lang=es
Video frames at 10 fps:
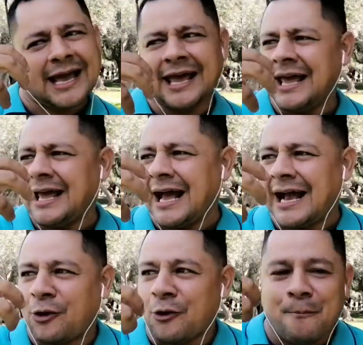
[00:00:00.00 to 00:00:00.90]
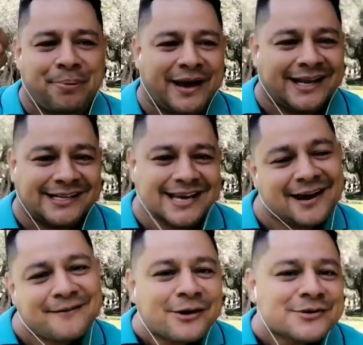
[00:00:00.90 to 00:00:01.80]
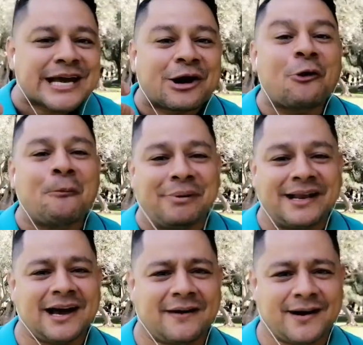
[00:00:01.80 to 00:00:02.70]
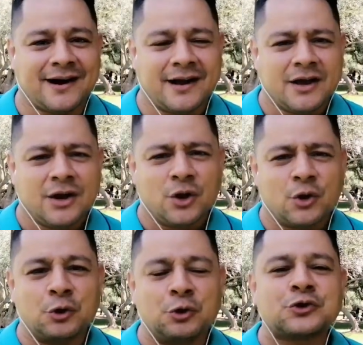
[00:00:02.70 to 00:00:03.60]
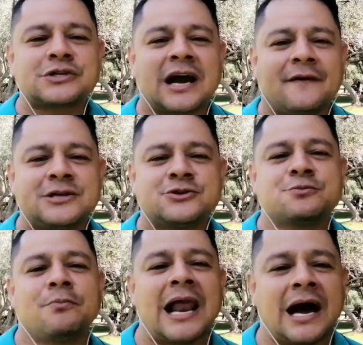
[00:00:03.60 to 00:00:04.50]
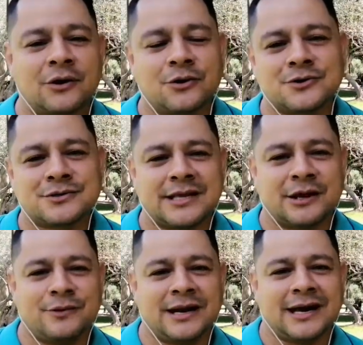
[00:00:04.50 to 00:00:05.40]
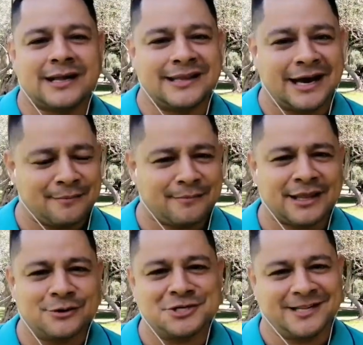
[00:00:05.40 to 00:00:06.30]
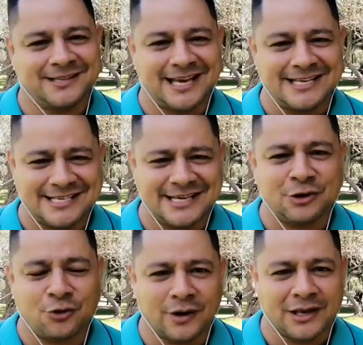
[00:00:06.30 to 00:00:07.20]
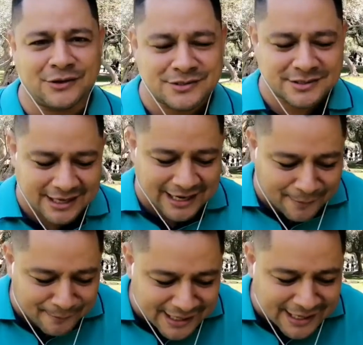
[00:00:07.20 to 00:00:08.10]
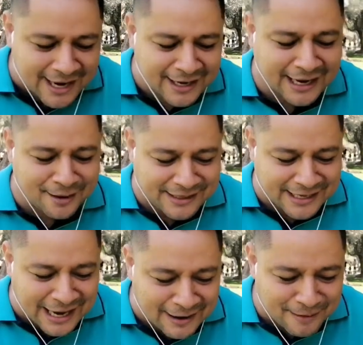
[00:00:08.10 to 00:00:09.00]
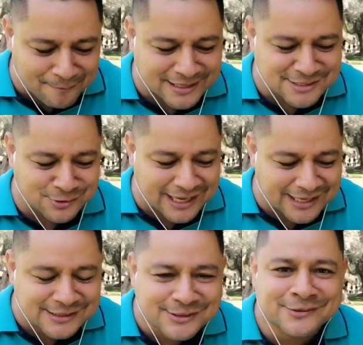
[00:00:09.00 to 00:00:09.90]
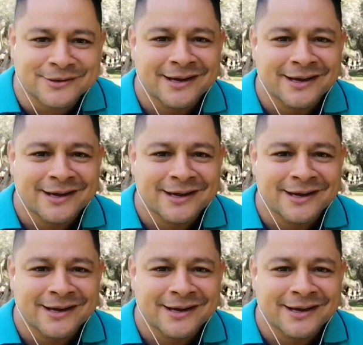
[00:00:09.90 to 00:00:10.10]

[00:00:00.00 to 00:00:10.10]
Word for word: eh, compenetraba o se combinaba con unos cabellos blancos de una dama de 85 años que caminaba a paso lento,